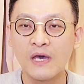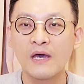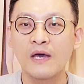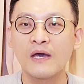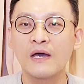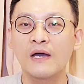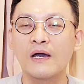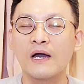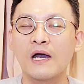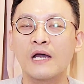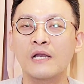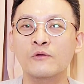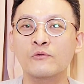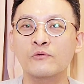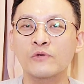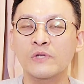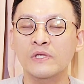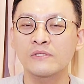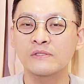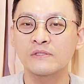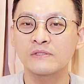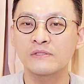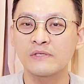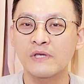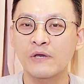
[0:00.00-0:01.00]

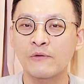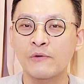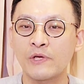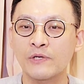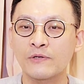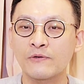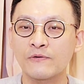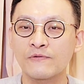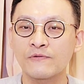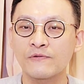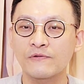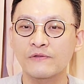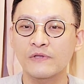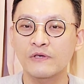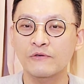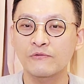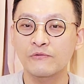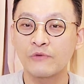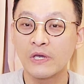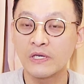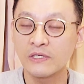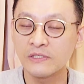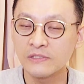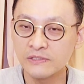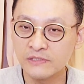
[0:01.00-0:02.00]
알고랜드의 활용성이
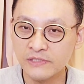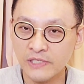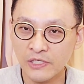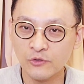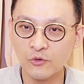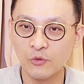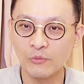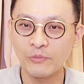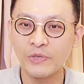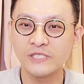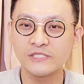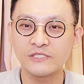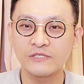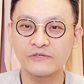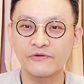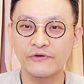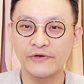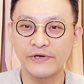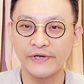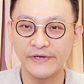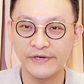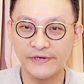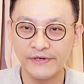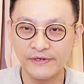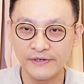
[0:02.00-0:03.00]
굉장히 높아질 거예요.
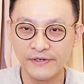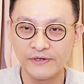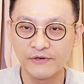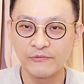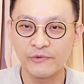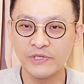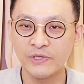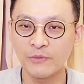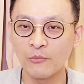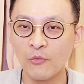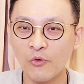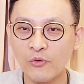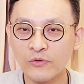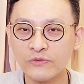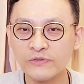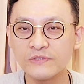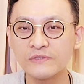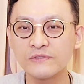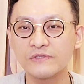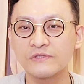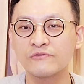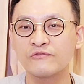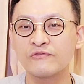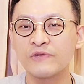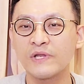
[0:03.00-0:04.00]
왜냐면
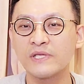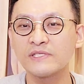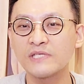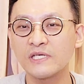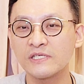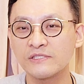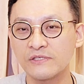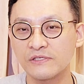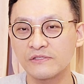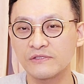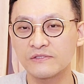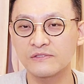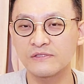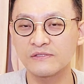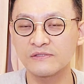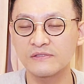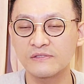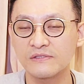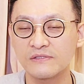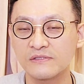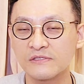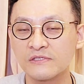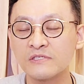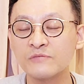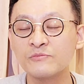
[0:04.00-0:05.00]
모든 트랜잭션, 그
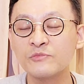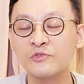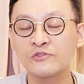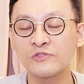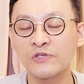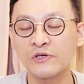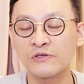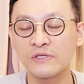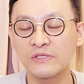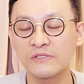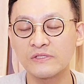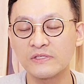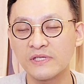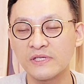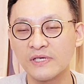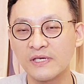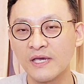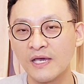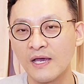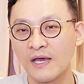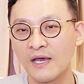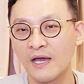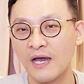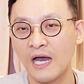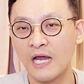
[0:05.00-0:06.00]
금융 처리들이
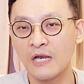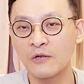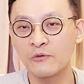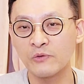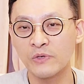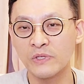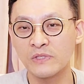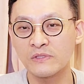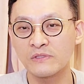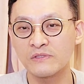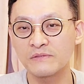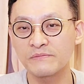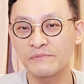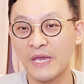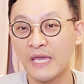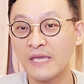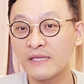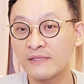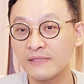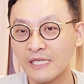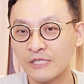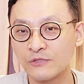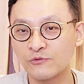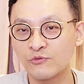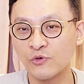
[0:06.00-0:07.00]
알고랜드 메인
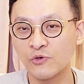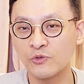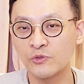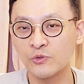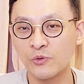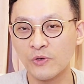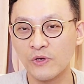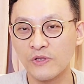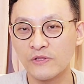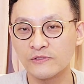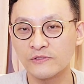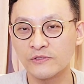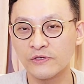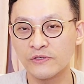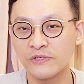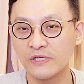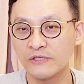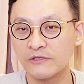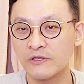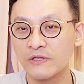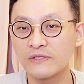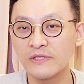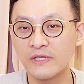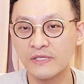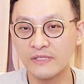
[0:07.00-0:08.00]
네트워크를 통해서 처리가
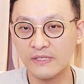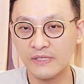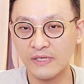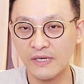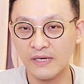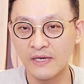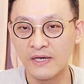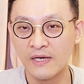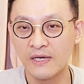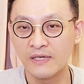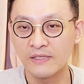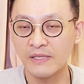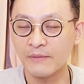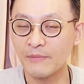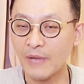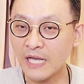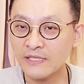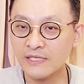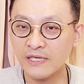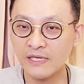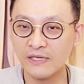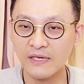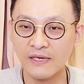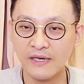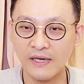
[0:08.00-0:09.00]
될 테니까. 근데
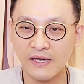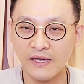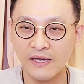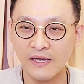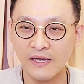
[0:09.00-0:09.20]
만약에